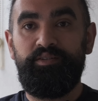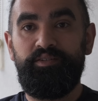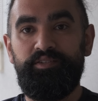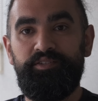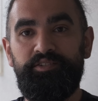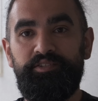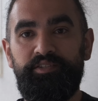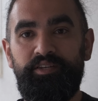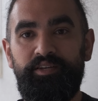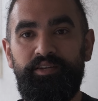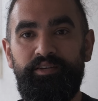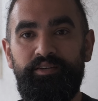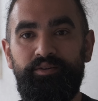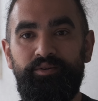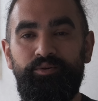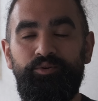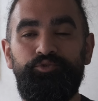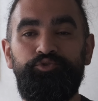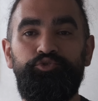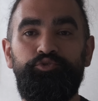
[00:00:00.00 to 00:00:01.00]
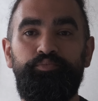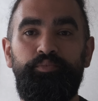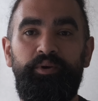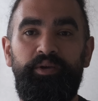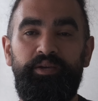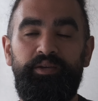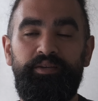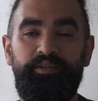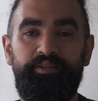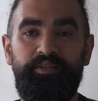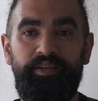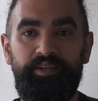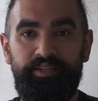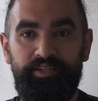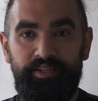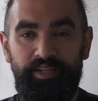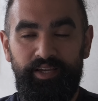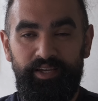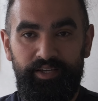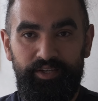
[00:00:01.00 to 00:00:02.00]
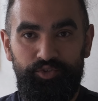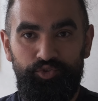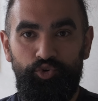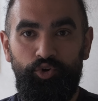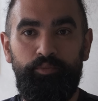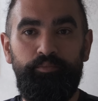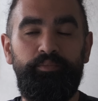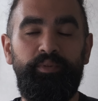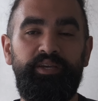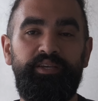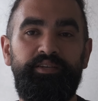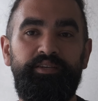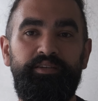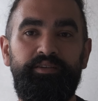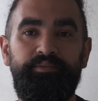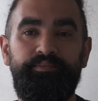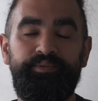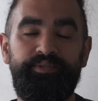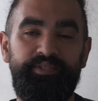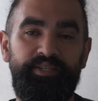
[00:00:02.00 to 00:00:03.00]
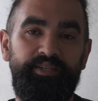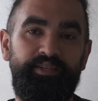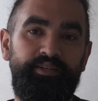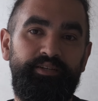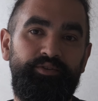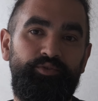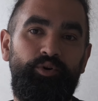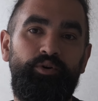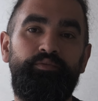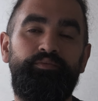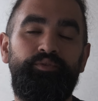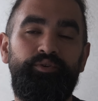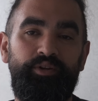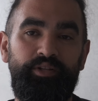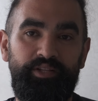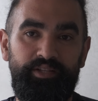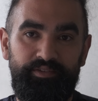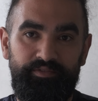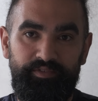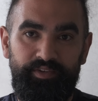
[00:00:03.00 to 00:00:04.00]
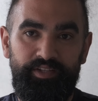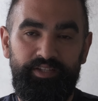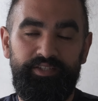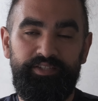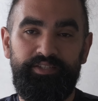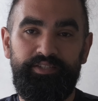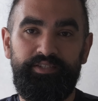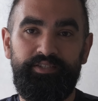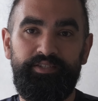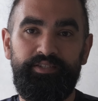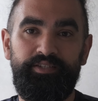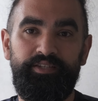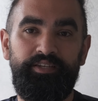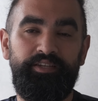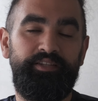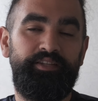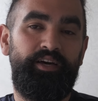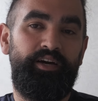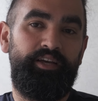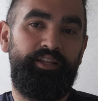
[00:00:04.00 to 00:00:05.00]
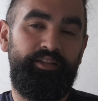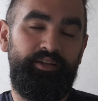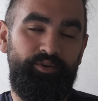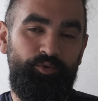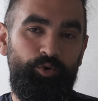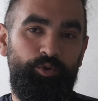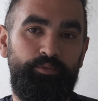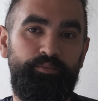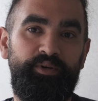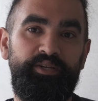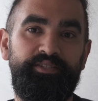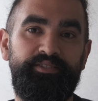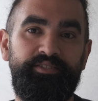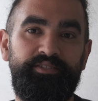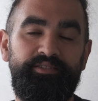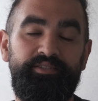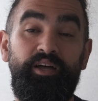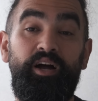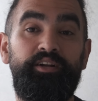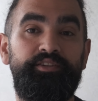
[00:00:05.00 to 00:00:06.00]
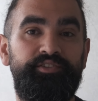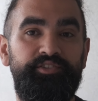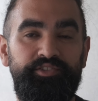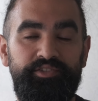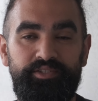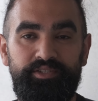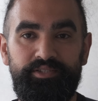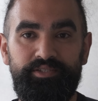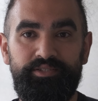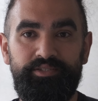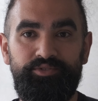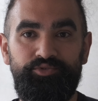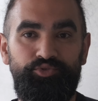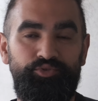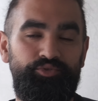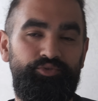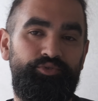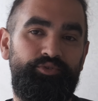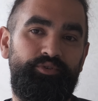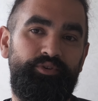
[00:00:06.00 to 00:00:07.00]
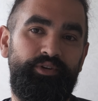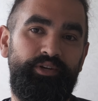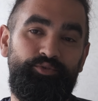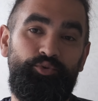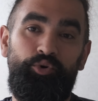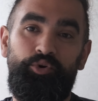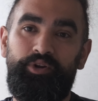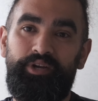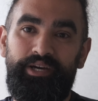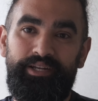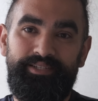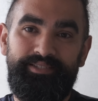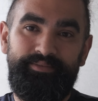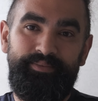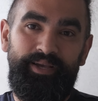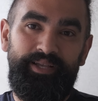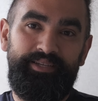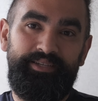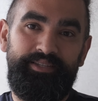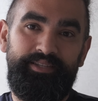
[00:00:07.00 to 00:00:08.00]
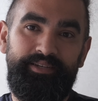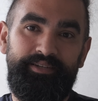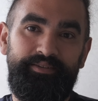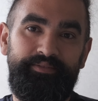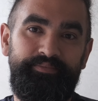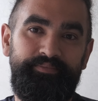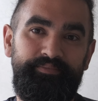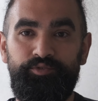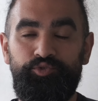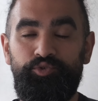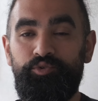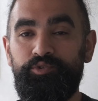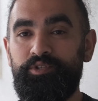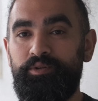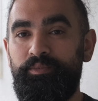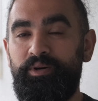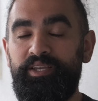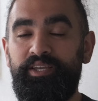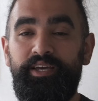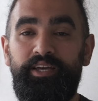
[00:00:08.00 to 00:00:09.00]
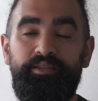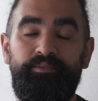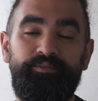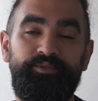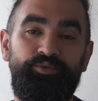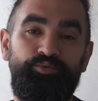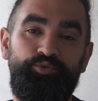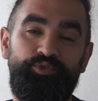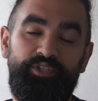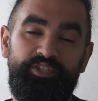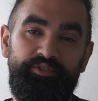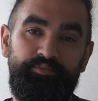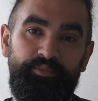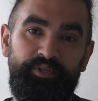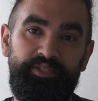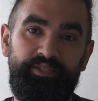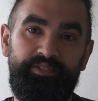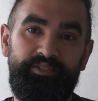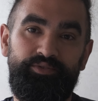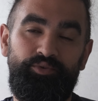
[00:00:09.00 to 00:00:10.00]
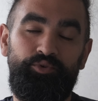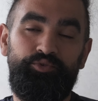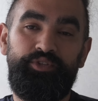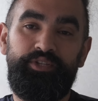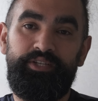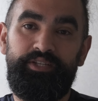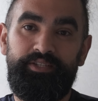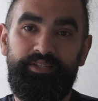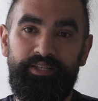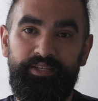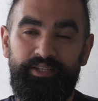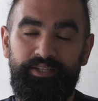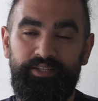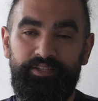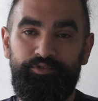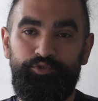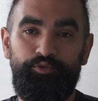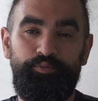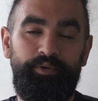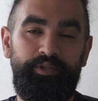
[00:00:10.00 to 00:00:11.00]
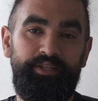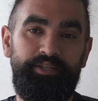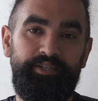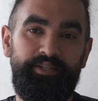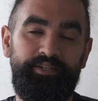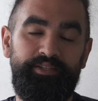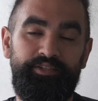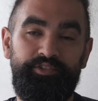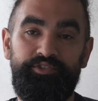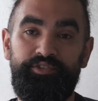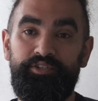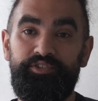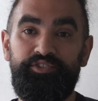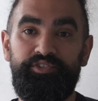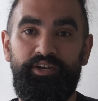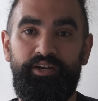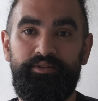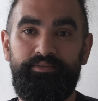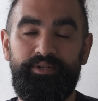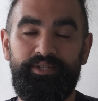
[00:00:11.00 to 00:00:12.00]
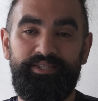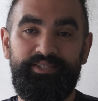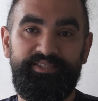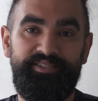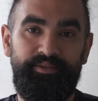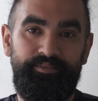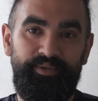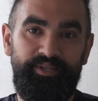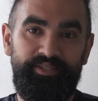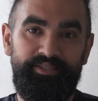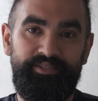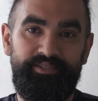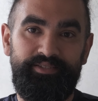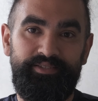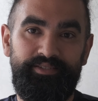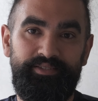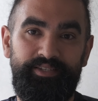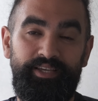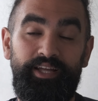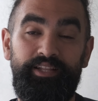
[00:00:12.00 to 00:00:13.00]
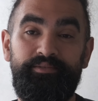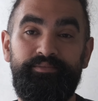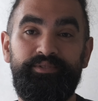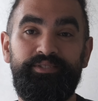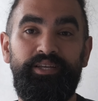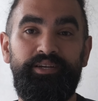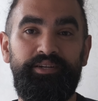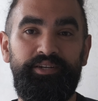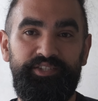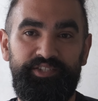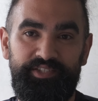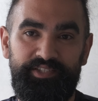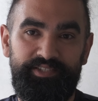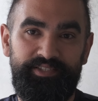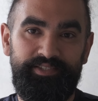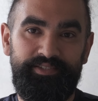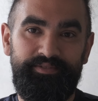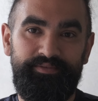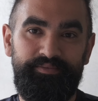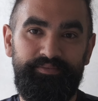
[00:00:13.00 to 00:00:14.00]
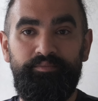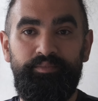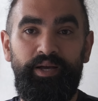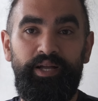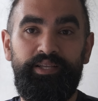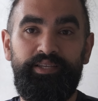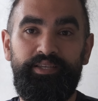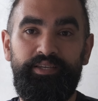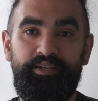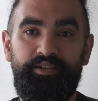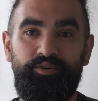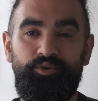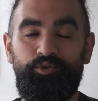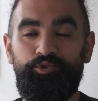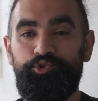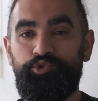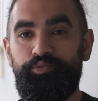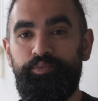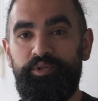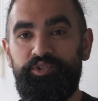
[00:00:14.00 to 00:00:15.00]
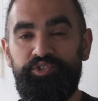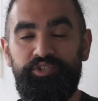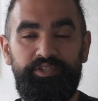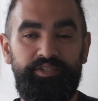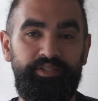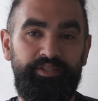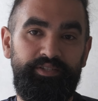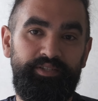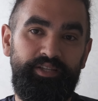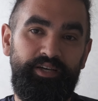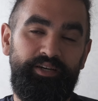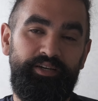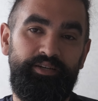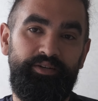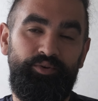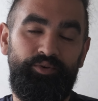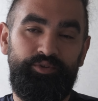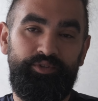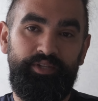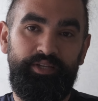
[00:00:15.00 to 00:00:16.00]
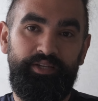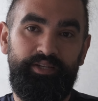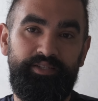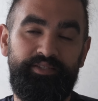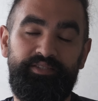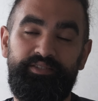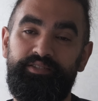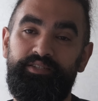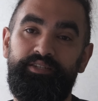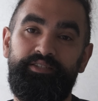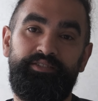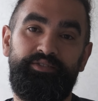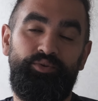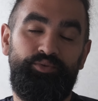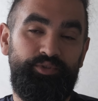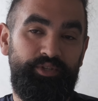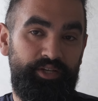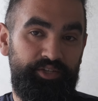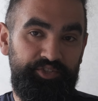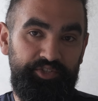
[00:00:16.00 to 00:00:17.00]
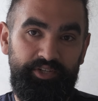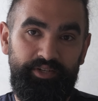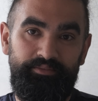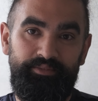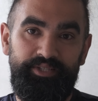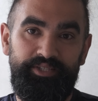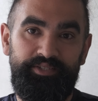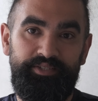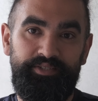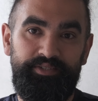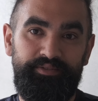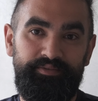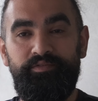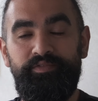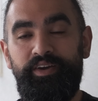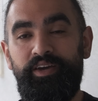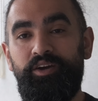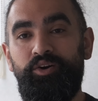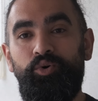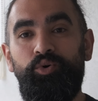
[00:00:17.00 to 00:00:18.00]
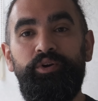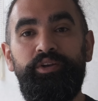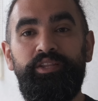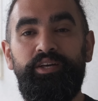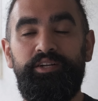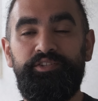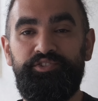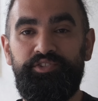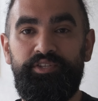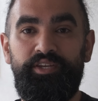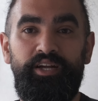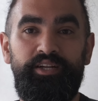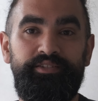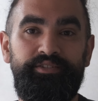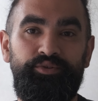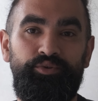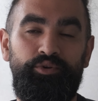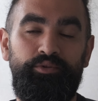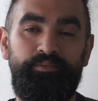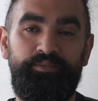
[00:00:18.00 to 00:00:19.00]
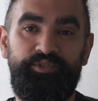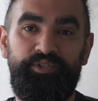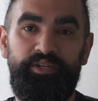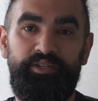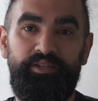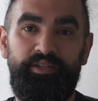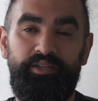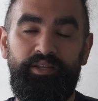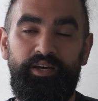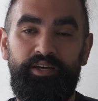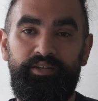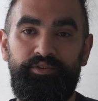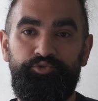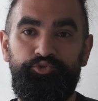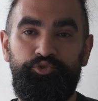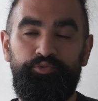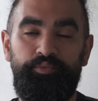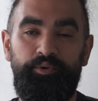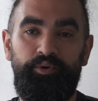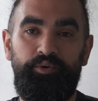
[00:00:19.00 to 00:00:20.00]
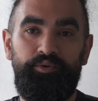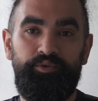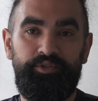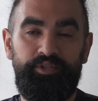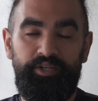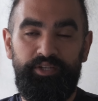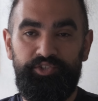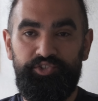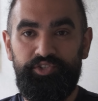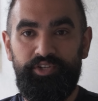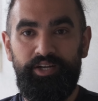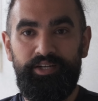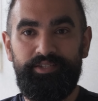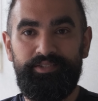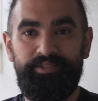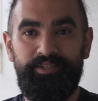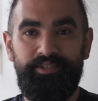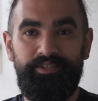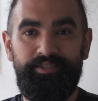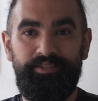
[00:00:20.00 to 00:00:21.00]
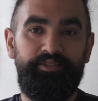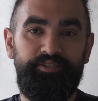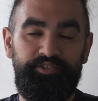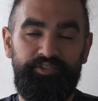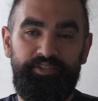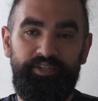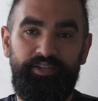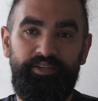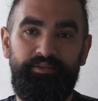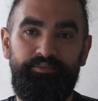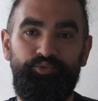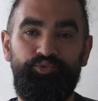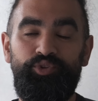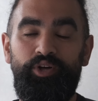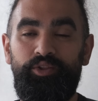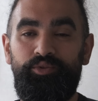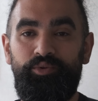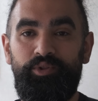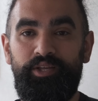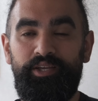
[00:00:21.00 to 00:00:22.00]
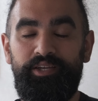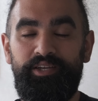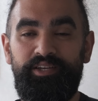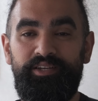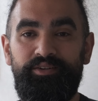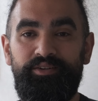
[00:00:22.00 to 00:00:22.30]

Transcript: İşte o şüpheyi derine gömmek bize konfor alanı verir. İkna olmayız, tartışırız çünkü korkarız belki de. Çoğu zaman kendimizi yüzleşmeyiz. O derindeki şüpheleri dışarı çıkarmak istemeyiz. Kendimizden kaçarız. Belki o şüphe çıktığında ortaya stres ortaya çıkabilir ve o inancın gerçek olmayacağına dair şüphe ortaya çıkarsa işte bundan dolayı